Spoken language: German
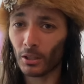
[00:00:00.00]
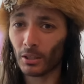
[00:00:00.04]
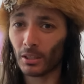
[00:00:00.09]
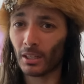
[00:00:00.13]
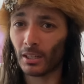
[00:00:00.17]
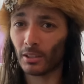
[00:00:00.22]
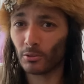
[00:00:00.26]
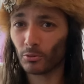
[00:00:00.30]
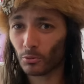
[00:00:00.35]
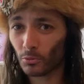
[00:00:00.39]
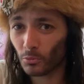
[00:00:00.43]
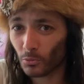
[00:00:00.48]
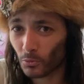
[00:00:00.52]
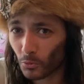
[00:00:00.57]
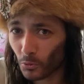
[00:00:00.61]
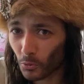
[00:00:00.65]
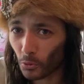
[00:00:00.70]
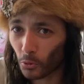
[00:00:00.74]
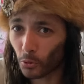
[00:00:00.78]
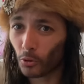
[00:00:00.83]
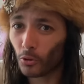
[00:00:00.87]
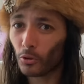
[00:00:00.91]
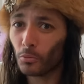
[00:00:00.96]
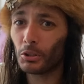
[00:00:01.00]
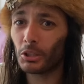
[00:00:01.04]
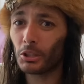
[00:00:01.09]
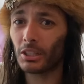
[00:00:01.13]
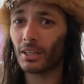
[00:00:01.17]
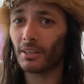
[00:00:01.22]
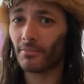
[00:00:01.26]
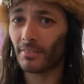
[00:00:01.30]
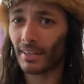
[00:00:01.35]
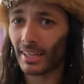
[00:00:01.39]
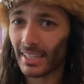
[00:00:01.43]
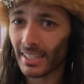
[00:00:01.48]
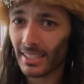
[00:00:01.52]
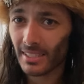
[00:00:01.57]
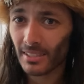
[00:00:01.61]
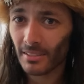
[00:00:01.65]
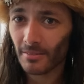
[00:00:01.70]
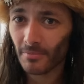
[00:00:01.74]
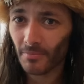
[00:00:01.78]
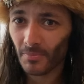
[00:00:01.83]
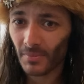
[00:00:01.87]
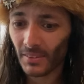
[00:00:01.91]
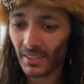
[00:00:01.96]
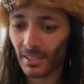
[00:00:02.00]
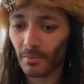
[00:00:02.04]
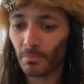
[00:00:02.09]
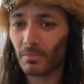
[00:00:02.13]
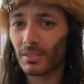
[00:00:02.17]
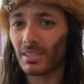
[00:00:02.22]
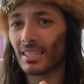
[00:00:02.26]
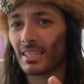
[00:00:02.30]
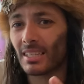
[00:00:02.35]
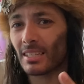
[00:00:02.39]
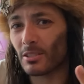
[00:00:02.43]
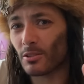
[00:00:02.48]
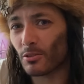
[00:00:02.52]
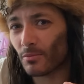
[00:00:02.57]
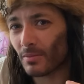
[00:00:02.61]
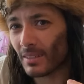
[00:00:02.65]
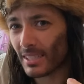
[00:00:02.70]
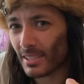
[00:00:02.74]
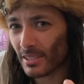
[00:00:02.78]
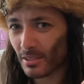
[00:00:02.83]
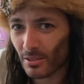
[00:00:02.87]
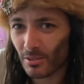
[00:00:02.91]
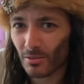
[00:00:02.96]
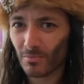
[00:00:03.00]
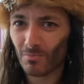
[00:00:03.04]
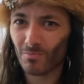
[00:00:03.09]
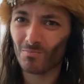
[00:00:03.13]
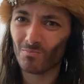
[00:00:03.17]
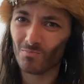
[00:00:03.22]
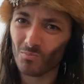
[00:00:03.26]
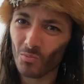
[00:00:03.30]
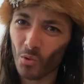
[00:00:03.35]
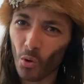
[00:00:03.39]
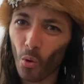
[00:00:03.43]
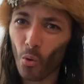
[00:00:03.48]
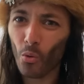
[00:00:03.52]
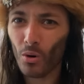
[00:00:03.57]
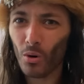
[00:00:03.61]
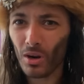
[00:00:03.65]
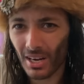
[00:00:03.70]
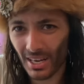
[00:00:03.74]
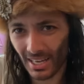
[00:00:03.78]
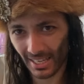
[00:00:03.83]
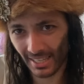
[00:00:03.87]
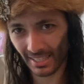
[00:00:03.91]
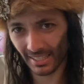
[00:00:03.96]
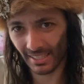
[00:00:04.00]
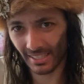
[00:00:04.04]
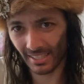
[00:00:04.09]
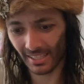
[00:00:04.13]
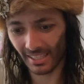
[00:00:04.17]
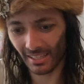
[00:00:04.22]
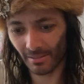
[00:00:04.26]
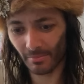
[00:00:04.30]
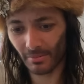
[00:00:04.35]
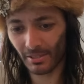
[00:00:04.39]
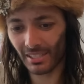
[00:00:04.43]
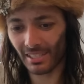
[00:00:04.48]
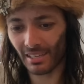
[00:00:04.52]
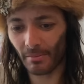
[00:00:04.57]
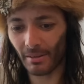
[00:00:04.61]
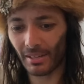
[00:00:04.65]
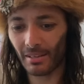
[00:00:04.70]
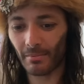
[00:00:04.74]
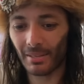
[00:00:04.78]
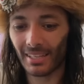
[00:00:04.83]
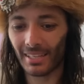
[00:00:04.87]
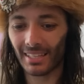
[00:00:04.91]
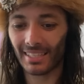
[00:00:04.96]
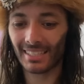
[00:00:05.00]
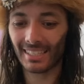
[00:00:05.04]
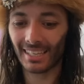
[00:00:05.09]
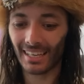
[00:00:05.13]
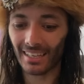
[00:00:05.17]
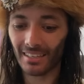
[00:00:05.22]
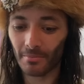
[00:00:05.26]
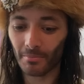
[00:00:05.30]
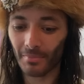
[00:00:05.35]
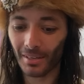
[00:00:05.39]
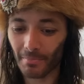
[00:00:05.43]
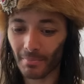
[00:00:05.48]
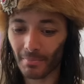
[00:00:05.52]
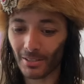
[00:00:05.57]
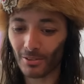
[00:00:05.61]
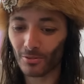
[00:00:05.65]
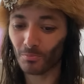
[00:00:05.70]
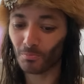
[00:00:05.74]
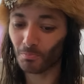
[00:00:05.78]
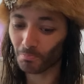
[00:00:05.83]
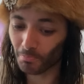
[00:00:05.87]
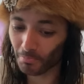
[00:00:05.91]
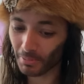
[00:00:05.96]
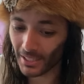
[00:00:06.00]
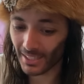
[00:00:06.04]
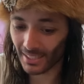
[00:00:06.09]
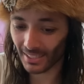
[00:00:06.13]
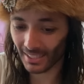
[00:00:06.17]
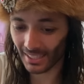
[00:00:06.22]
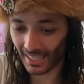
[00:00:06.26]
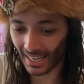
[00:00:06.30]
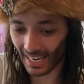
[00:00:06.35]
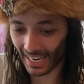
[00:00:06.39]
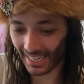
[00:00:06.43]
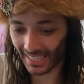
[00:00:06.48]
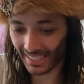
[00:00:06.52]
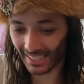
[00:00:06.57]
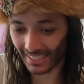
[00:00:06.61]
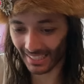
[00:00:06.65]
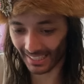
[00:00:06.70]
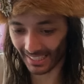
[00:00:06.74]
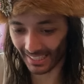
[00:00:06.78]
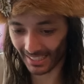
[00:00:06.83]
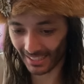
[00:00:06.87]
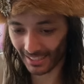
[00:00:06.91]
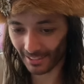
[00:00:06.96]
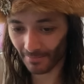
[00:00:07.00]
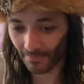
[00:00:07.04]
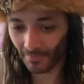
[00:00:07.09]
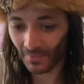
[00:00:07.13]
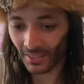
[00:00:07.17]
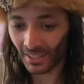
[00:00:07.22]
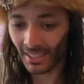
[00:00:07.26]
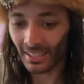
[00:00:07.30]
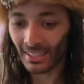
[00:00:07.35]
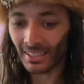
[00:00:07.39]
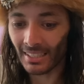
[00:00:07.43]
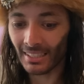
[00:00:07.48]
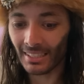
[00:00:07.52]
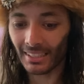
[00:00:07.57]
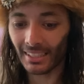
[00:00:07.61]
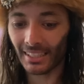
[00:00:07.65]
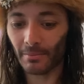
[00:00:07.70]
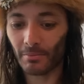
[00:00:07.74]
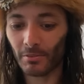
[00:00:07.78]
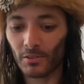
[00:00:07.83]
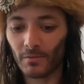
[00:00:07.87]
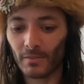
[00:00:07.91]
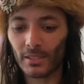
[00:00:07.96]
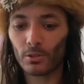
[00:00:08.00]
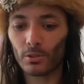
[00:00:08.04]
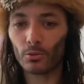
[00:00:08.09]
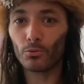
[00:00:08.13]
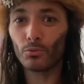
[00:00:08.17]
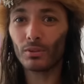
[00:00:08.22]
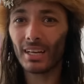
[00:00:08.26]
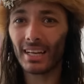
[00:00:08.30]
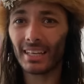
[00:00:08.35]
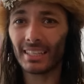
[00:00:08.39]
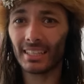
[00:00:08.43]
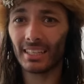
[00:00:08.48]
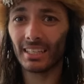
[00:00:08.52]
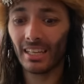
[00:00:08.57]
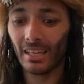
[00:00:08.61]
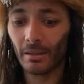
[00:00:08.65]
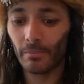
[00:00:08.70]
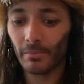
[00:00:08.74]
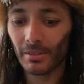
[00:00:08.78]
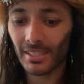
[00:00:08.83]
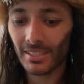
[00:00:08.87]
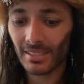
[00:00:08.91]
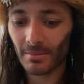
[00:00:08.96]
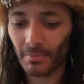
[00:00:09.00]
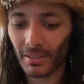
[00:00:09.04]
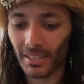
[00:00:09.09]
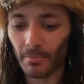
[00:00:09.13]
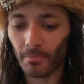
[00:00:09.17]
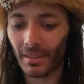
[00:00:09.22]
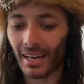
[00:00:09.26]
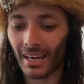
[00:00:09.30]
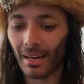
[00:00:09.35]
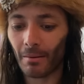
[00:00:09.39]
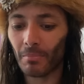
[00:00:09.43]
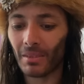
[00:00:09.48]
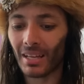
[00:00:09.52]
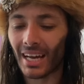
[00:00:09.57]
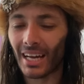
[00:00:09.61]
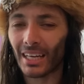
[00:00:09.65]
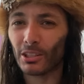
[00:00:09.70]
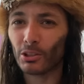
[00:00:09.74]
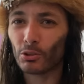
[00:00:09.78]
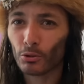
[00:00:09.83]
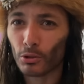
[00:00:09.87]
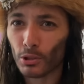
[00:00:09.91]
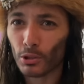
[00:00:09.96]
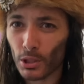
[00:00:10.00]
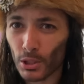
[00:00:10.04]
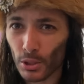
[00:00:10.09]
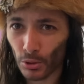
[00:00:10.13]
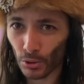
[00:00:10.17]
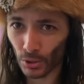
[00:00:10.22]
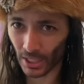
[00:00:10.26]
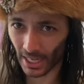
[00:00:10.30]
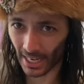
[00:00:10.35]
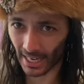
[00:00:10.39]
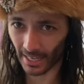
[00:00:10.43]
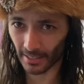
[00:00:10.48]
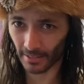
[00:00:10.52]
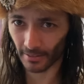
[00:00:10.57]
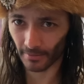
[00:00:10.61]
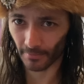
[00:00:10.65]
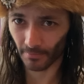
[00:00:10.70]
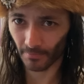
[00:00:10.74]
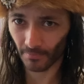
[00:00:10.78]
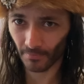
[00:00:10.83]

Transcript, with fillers: Also komischerweise gibt es da sowas hm, Unangenehmes, habe ich nämlich jetzt gerade mich mal so ein bisschen eingelesen, gibt es sowas Unangenehmes mit dem Namen Anthrocyane.